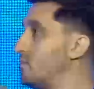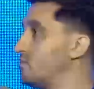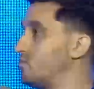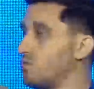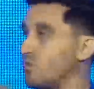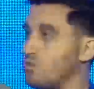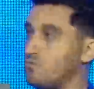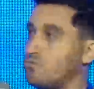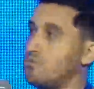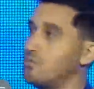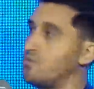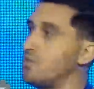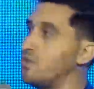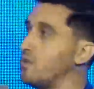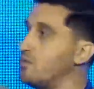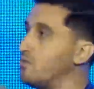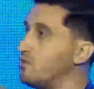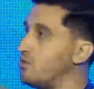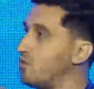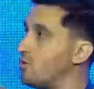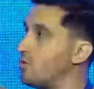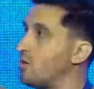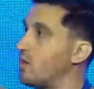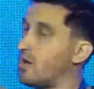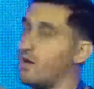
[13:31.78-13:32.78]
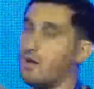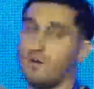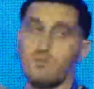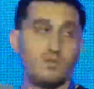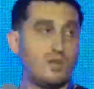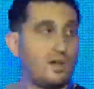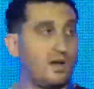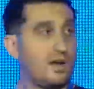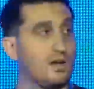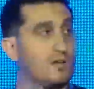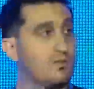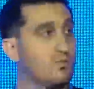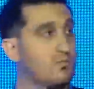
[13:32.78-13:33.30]
zones dentro de cada
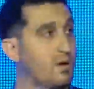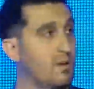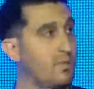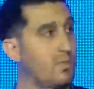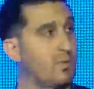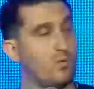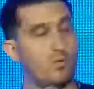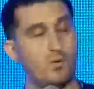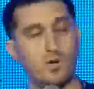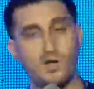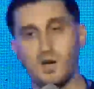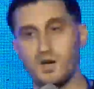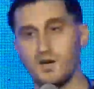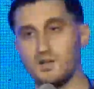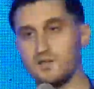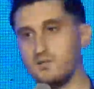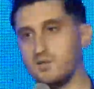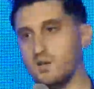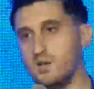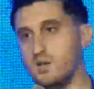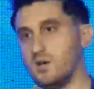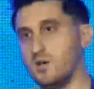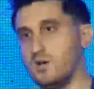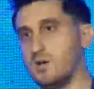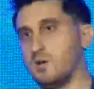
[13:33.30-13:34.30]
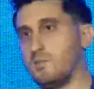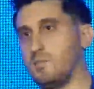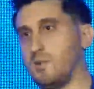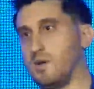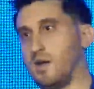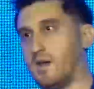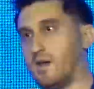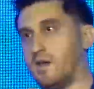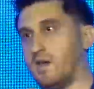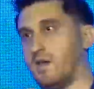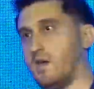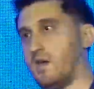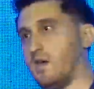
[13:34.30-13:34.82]
una de las nubes públicas
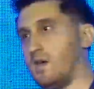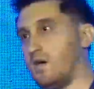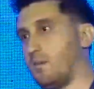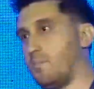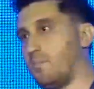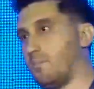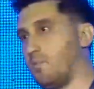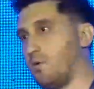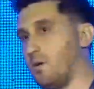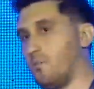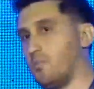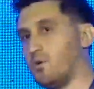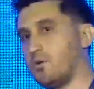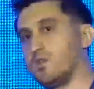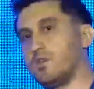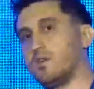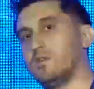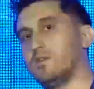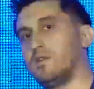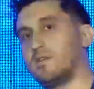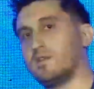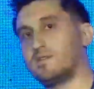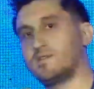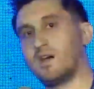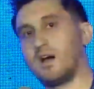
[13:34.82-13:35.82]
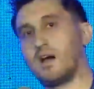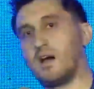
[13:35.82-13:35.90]
para que podamos tener esas